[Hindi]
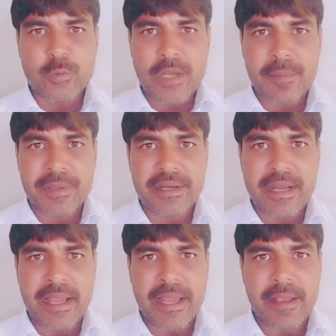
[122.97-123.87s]
दूल्हा बन
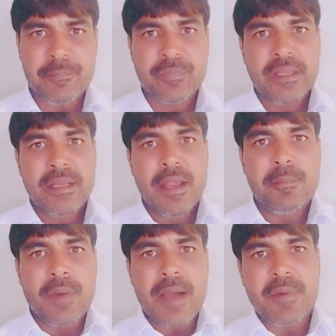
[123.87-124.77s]
रहा है
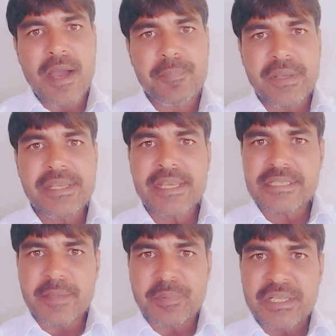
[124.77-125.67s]
माँ बाप ये
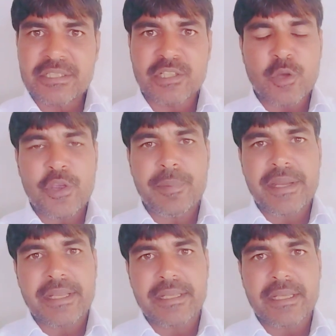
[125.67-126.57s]
सपने सजोए
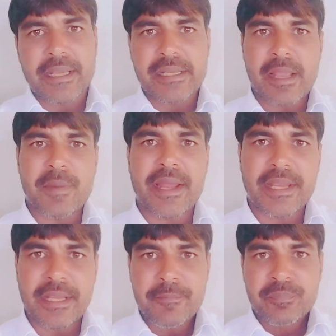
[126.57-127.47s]
बैठे थे कि
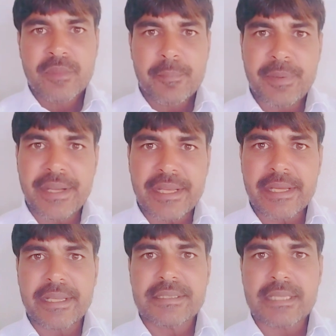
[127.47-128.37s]
हमारे बेटे
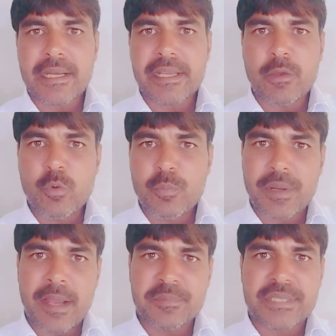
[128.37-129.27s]
के सर के
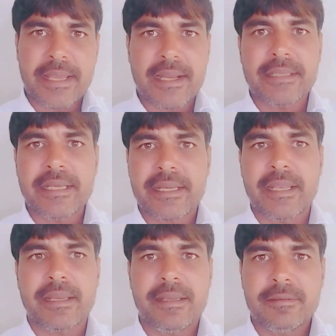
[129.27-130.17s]
ऊपर हम सहरा
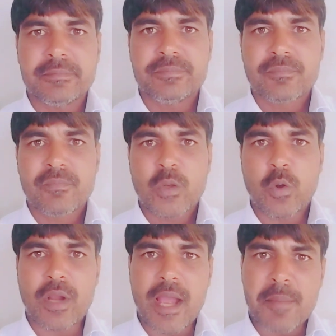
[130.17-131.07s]
देखेंगे
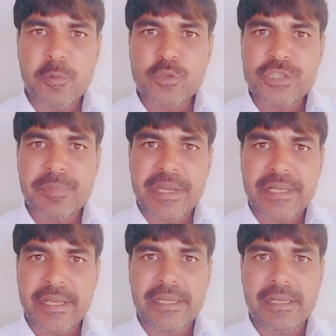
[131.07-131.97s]
और अब उसी
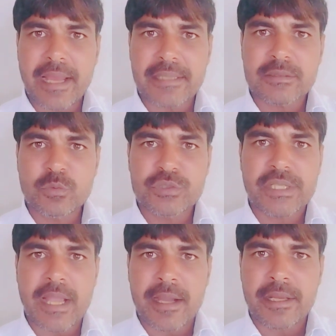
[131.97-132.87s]
बेटे की लाश
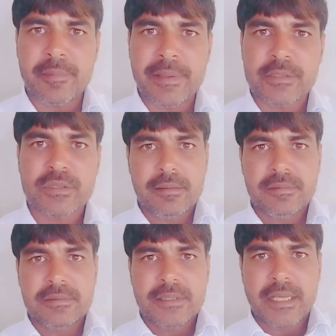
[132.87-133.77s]
उसके आंगन में
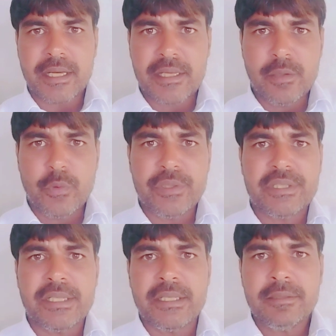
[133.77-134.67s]
रखी हुई
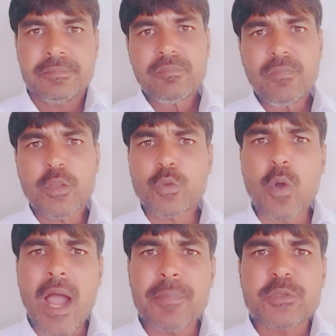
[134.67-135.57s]
थी
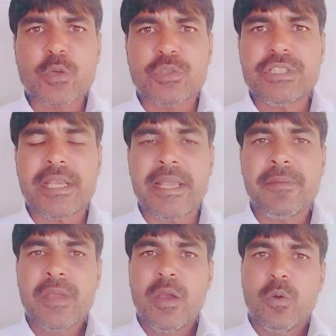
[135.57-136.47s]
तो आप सोचिए
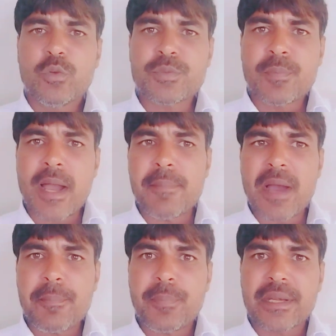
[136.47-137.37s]
उस माँ
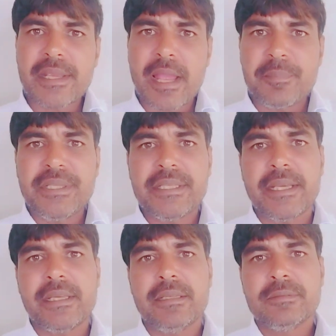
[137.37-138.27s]
बाप पर क्या
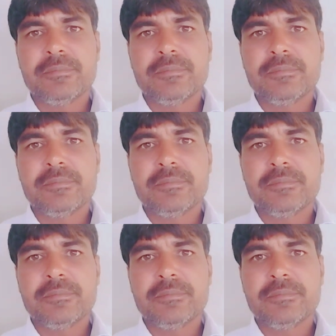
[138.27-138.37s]
बीतेगी